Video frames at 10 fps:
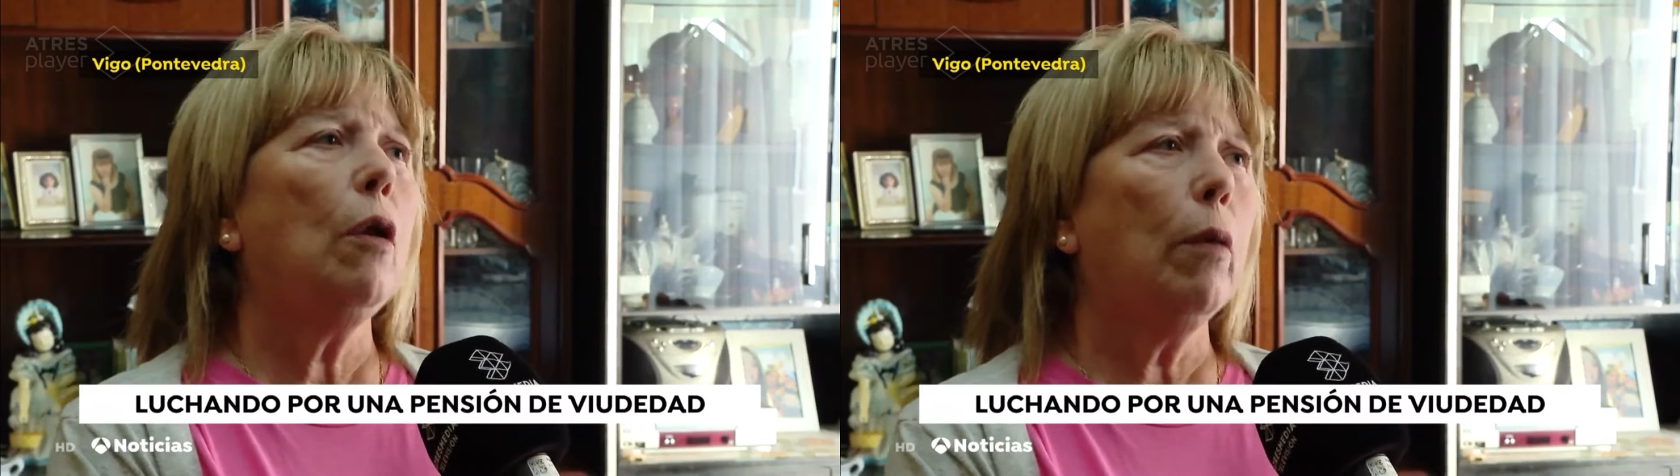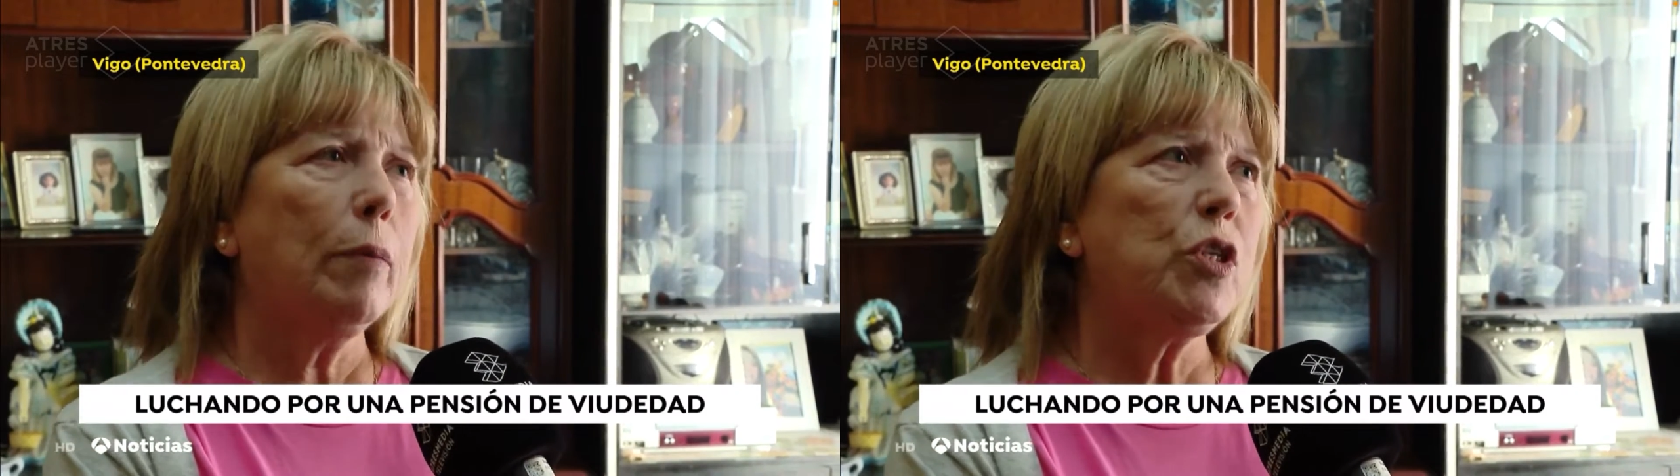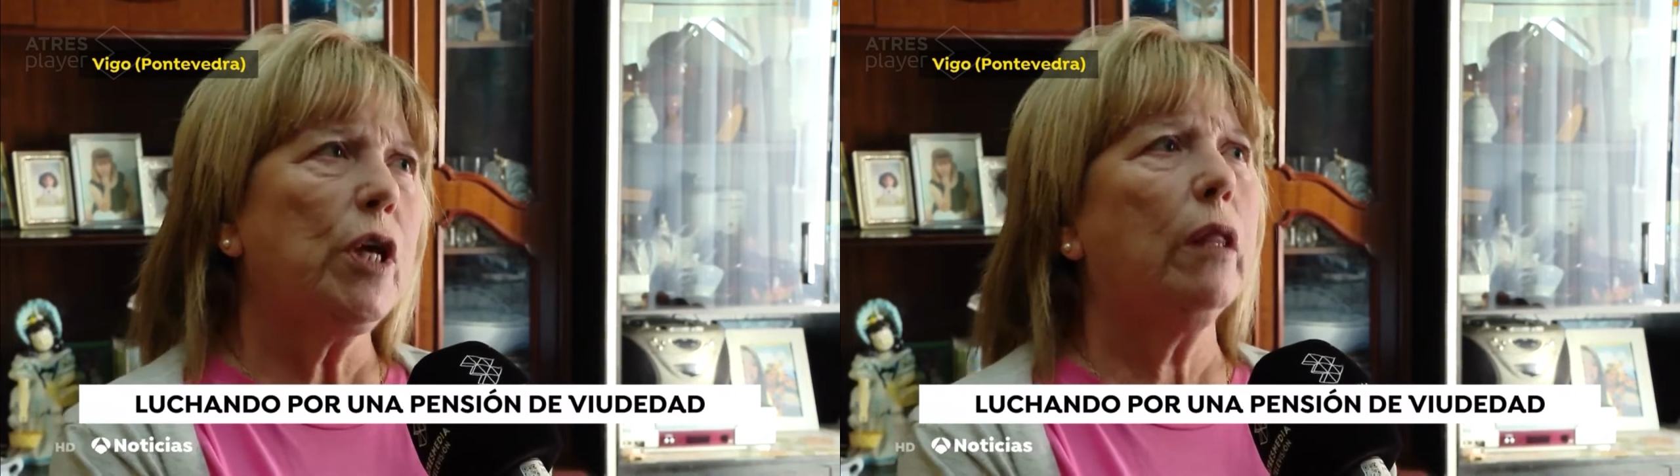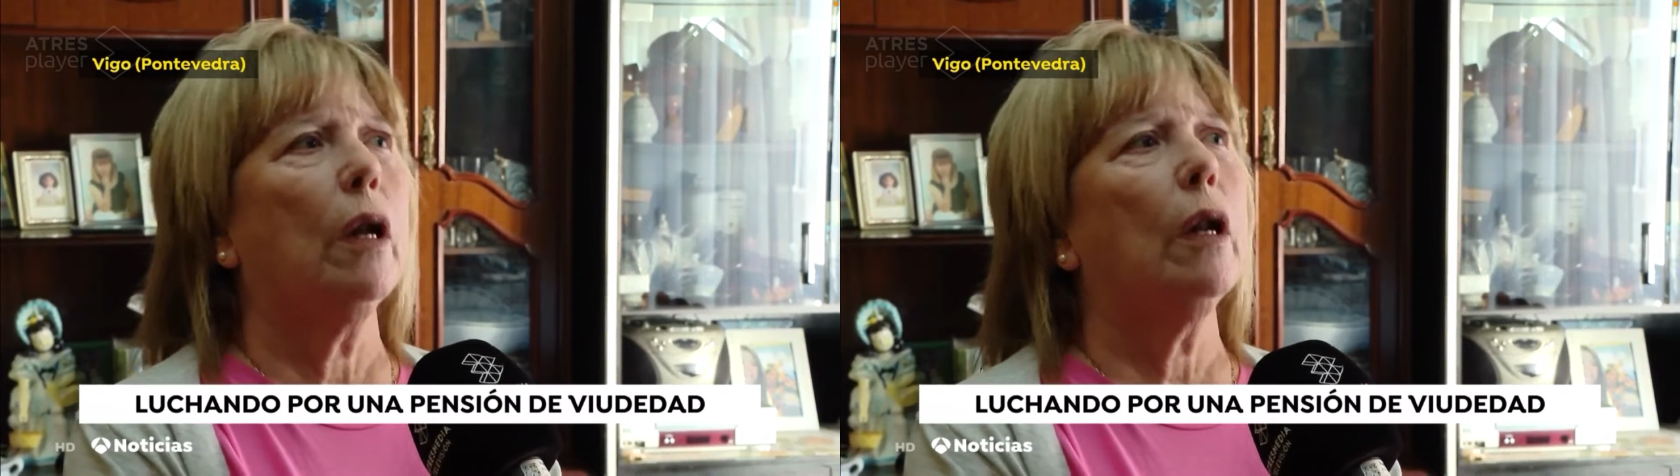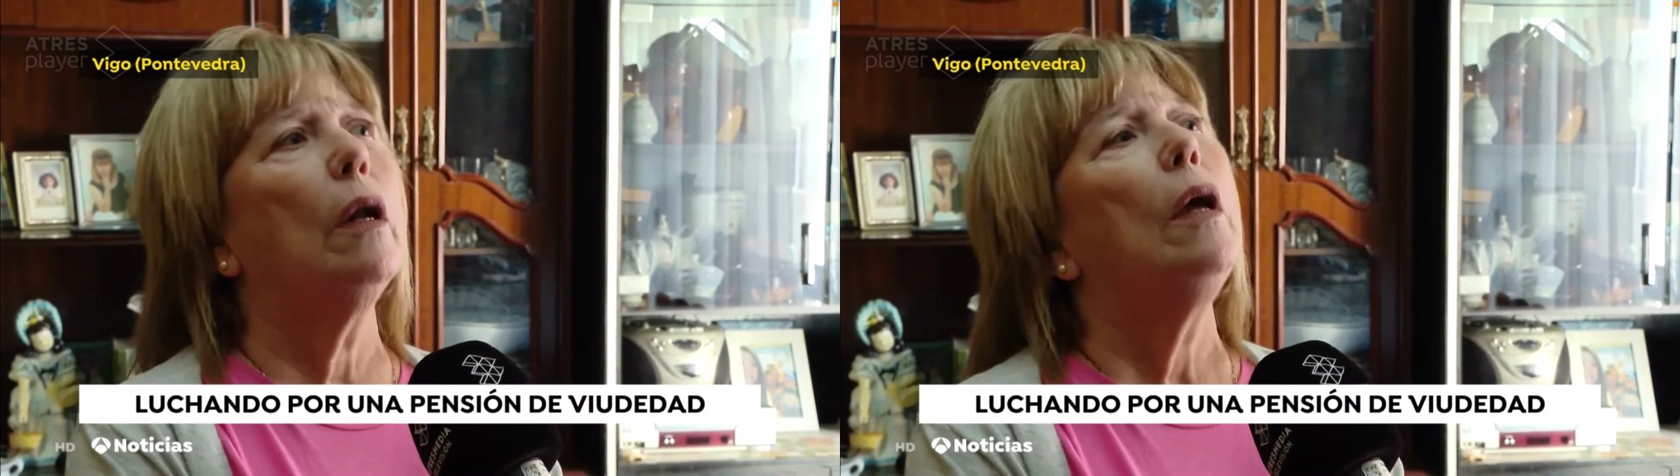lo vamos a
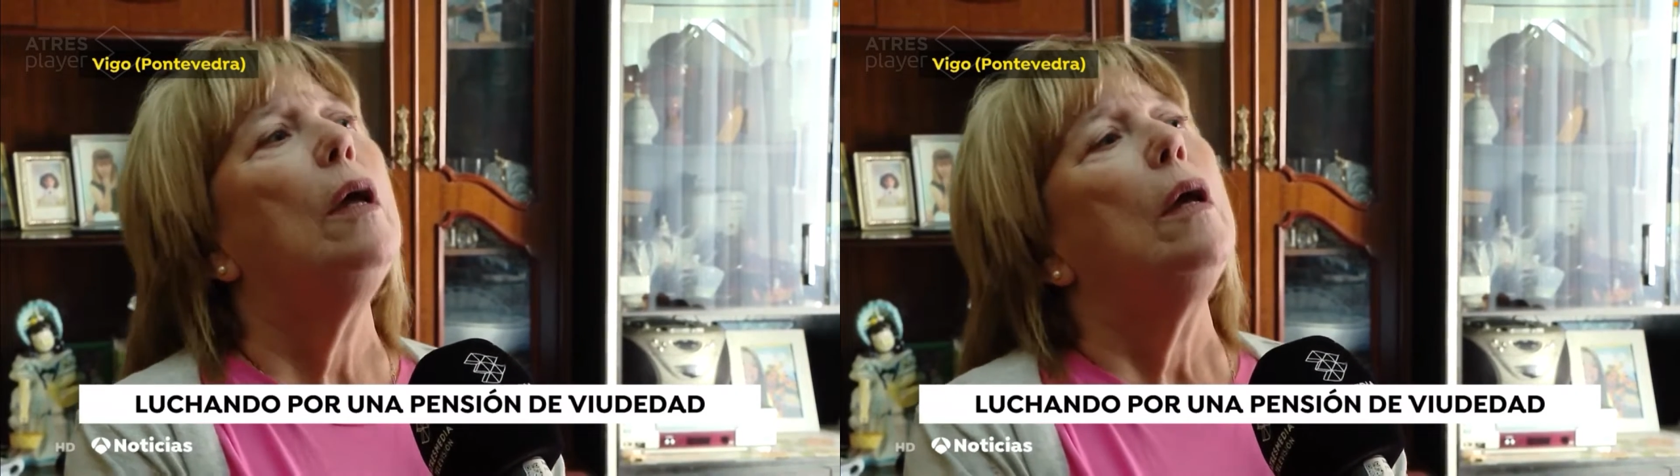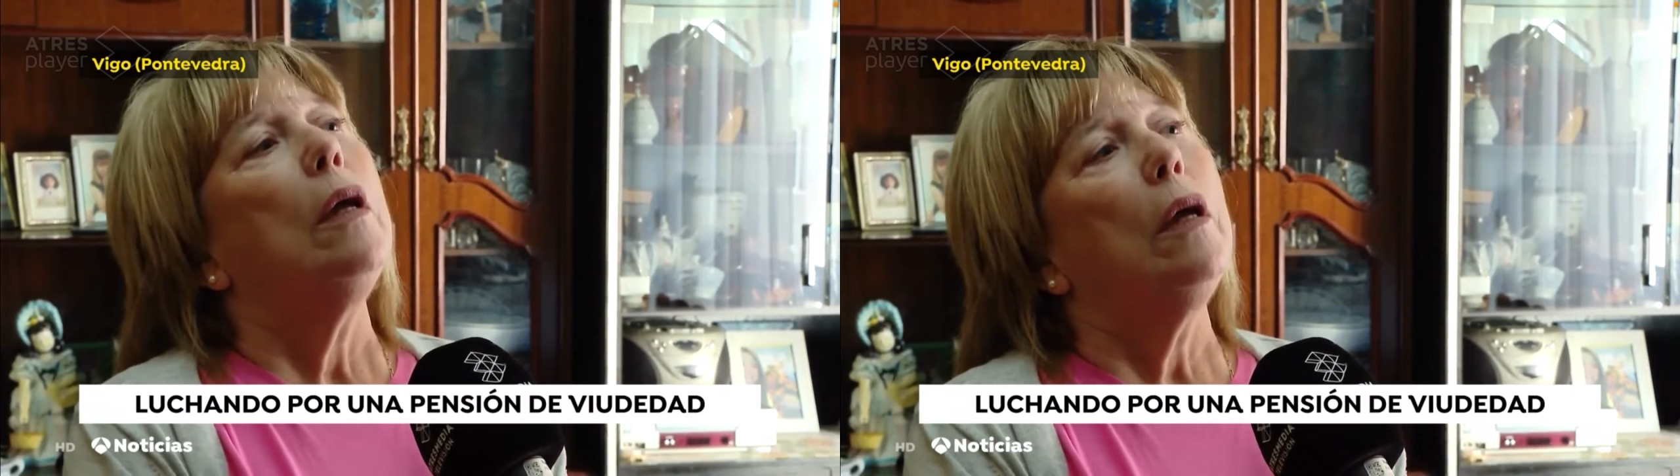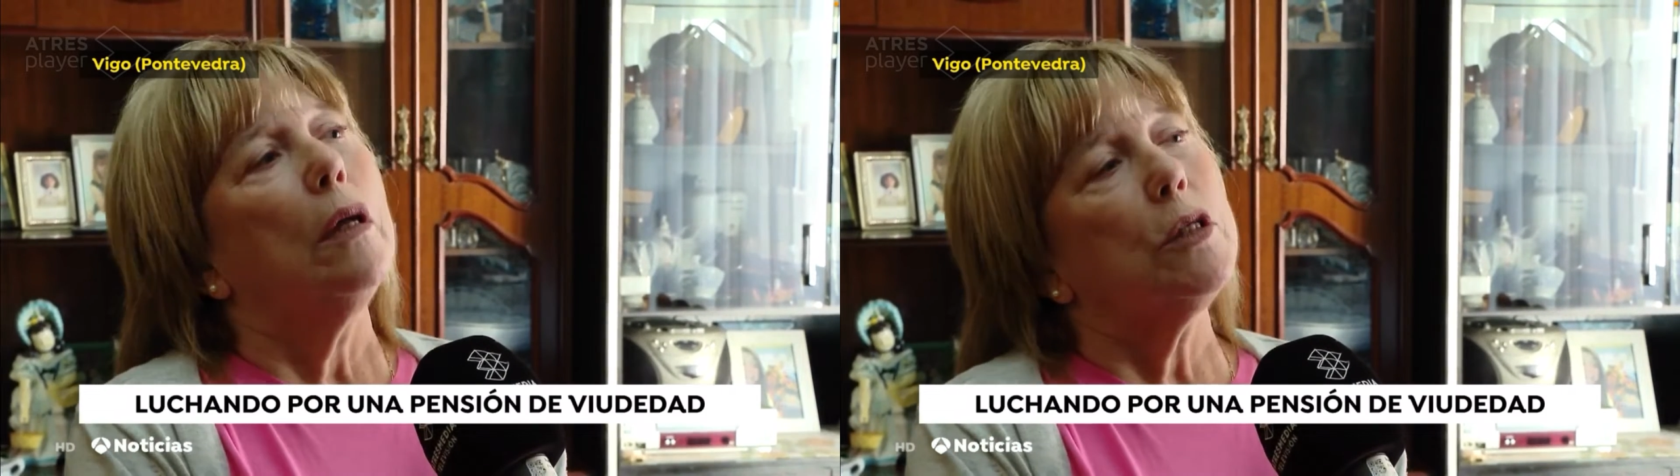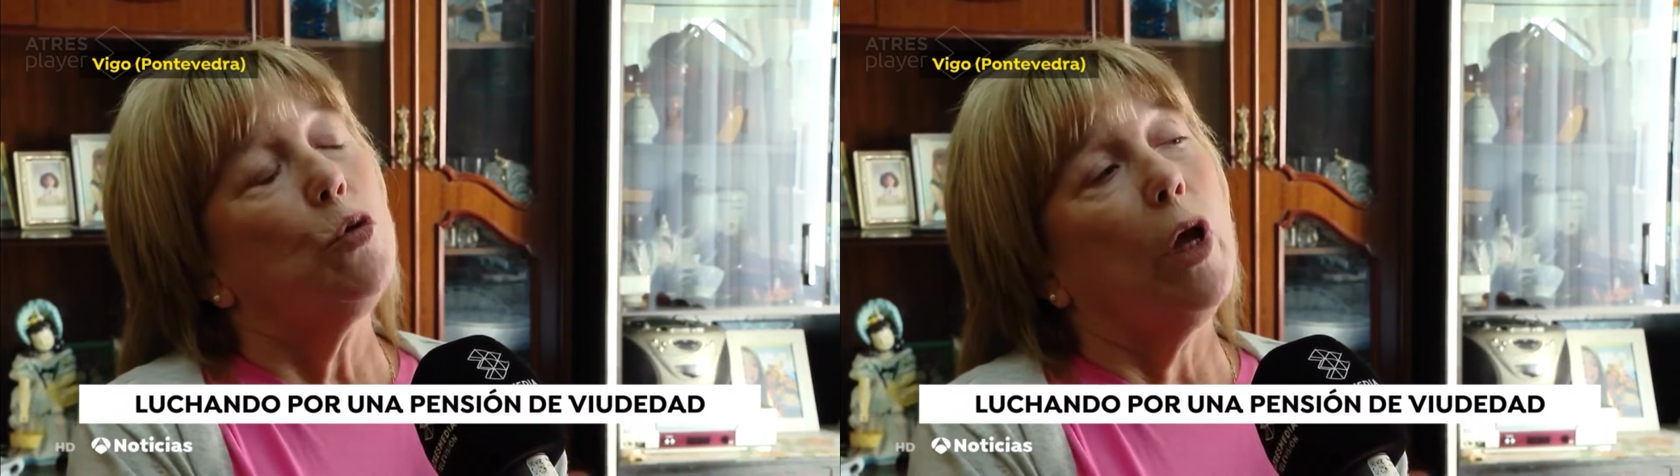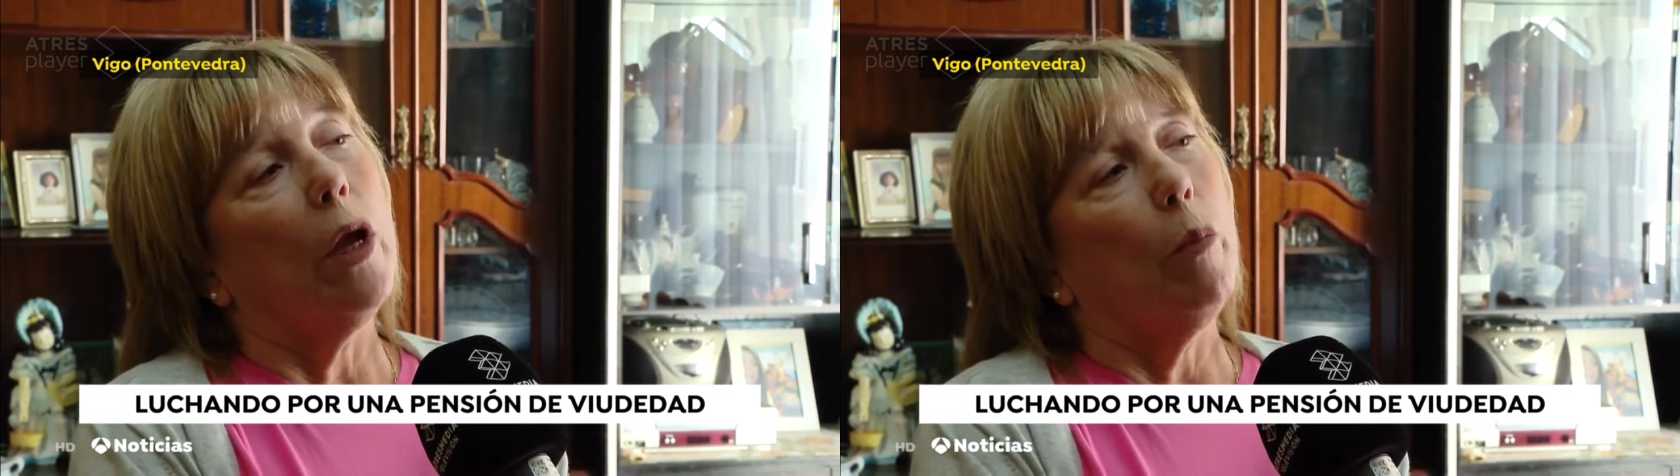hacer. Y
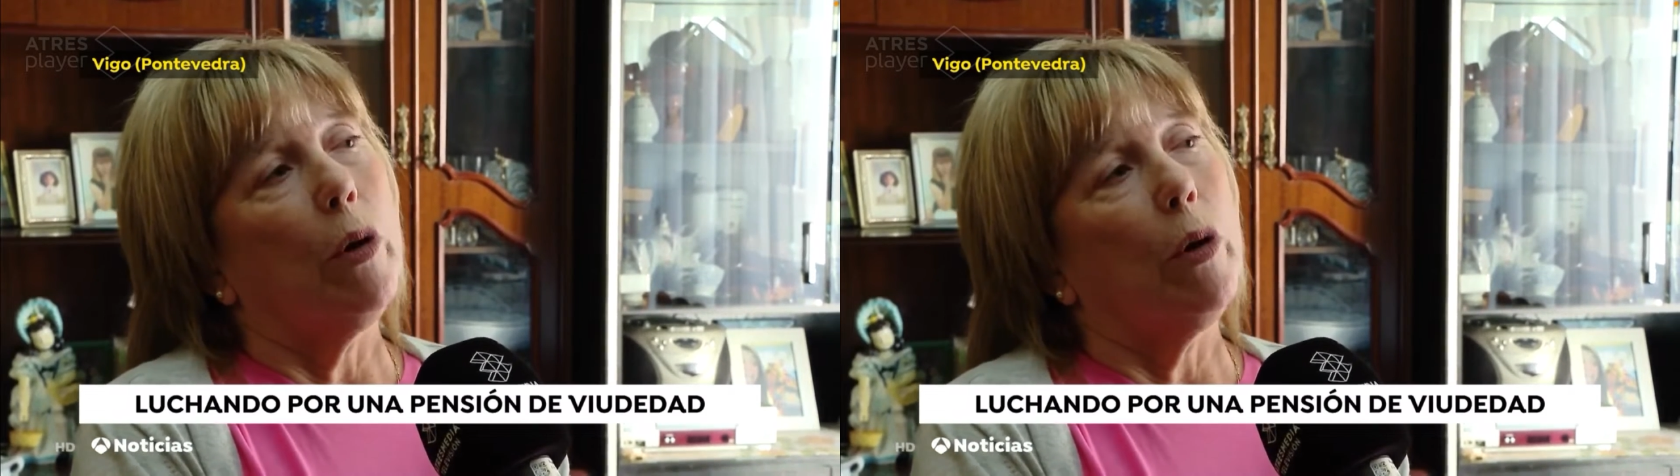resulta que